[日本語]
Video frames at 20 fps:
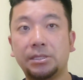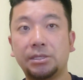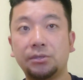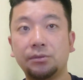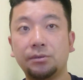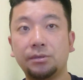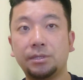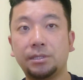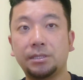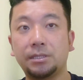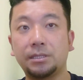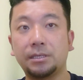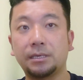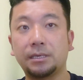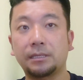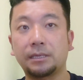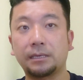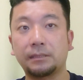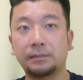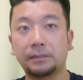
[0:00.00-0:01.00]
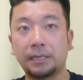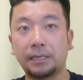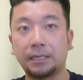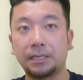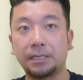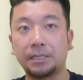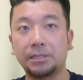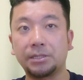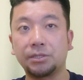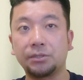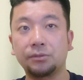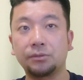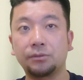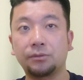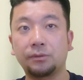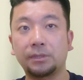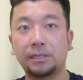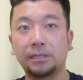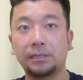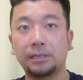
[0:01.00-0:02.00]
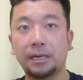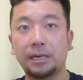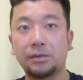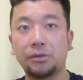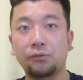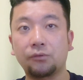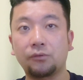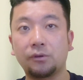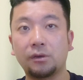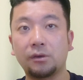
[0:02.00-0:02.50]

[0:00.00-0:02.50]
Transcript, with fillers: 11人が亡くなり15人が行